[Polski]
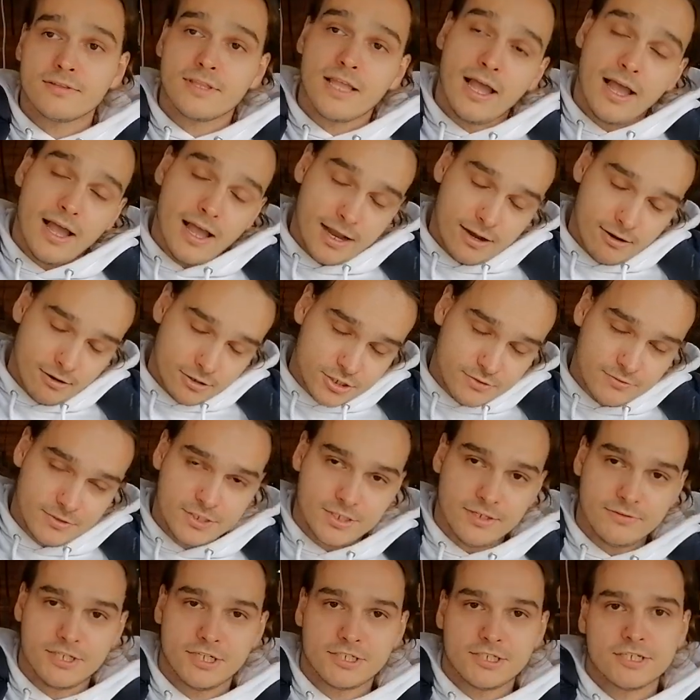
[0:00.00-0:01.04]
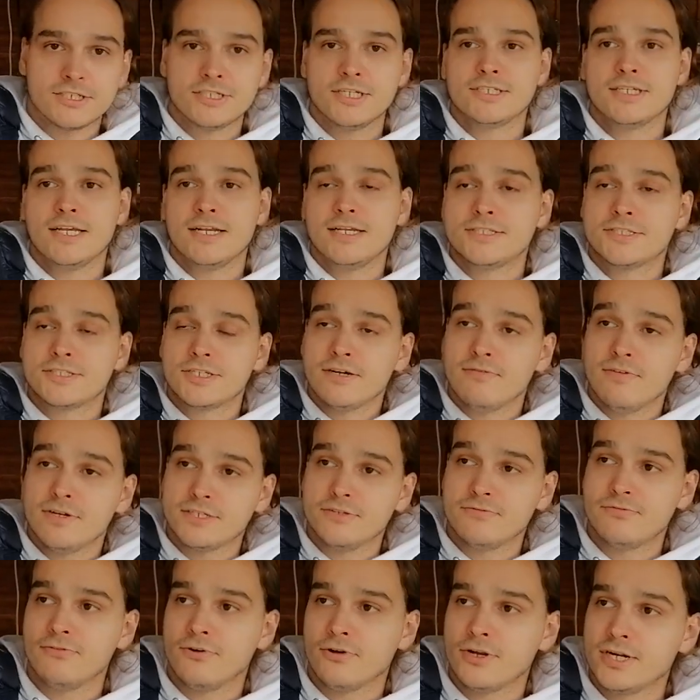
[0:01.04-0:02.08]
czy można tak, przyjechać. Oczywiście się zarejestrować,
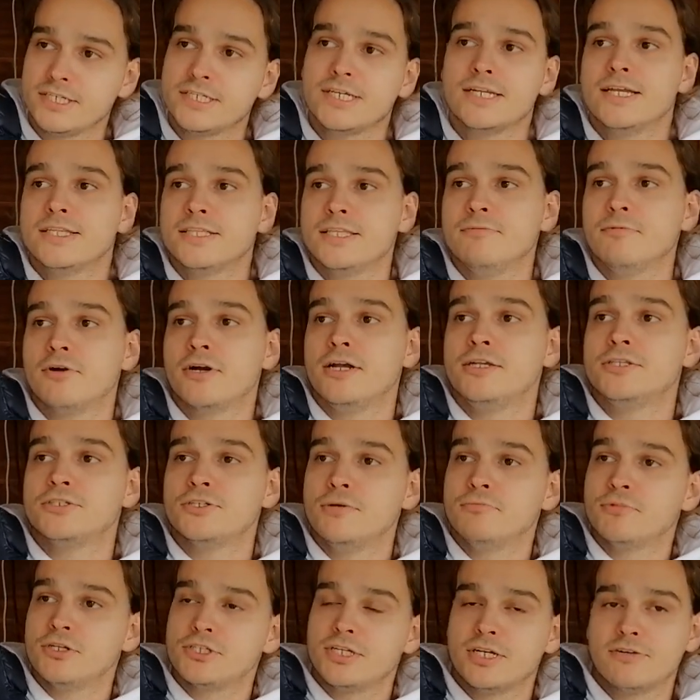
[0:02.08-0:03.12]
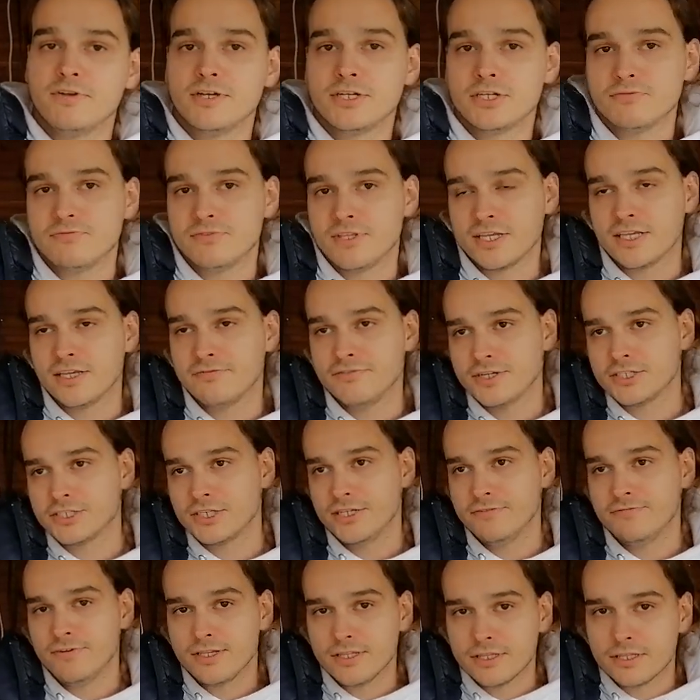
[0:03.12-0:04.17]
na tym mhm. okresie letnim organizujemy też takie, takie
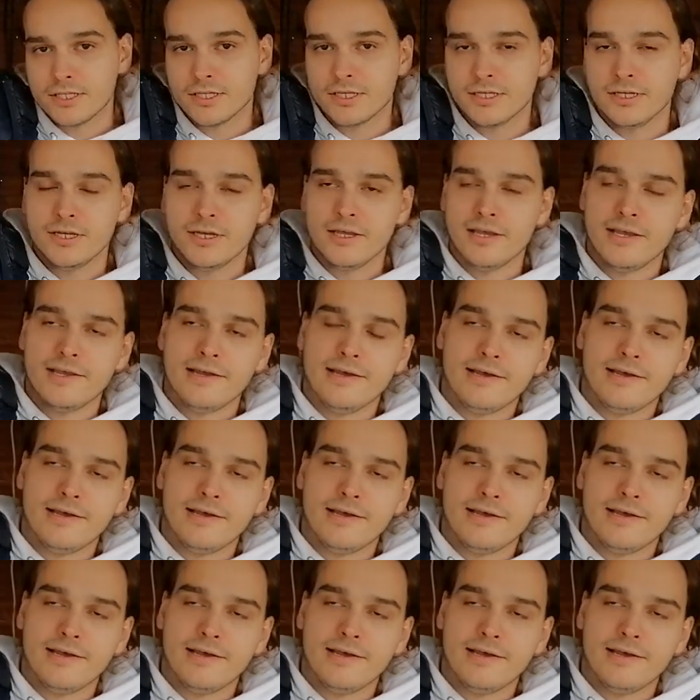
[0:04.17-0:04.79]
większe eventy,